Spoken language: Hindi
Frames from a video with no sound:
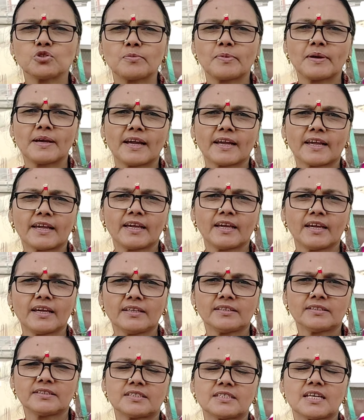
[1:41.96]
सुबह के
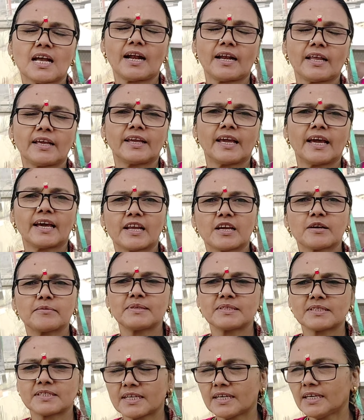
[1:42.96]
साढ़े ग्यारह
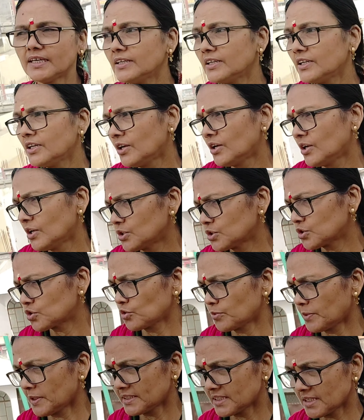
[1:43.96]
बज रहे हैं
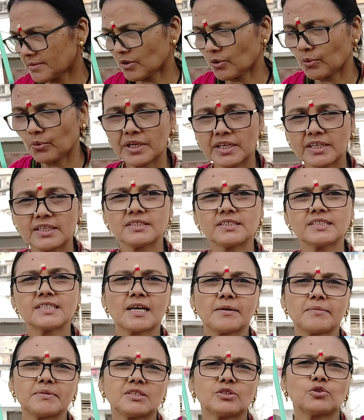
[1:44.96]
सुबह जब मैं उठी थी
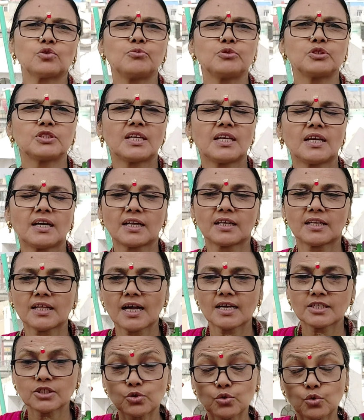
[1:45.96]
छः बजे तो मुझे लग रहा
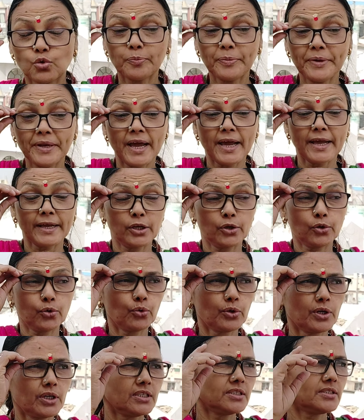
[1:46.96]
था आज धूप नहीं आएगी
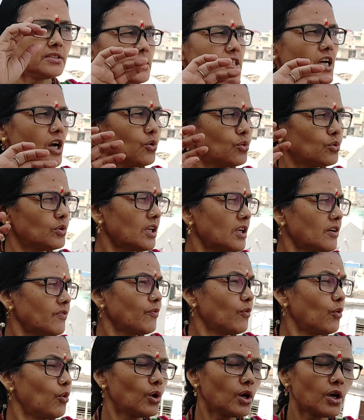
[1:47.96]
क्योंकि चारों
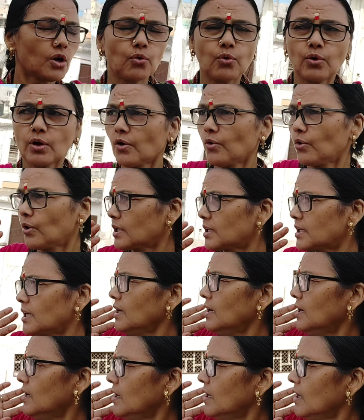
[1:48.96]
तरफ कोहरा कोहरा हो रहा था
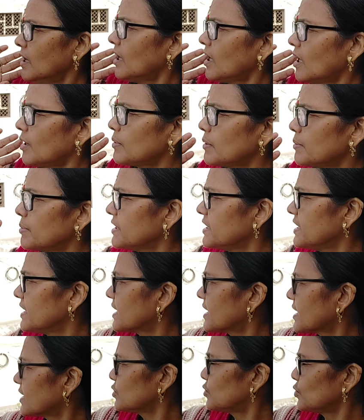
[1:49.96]
अभी भी
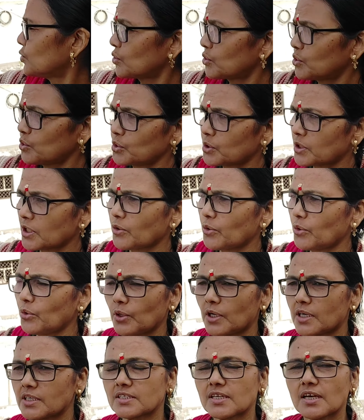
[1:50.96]
दिख रहा दूर दूर तक
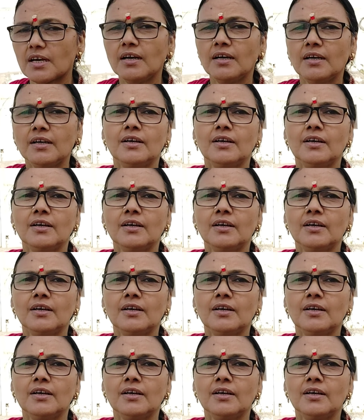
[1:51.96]
कोहरा सा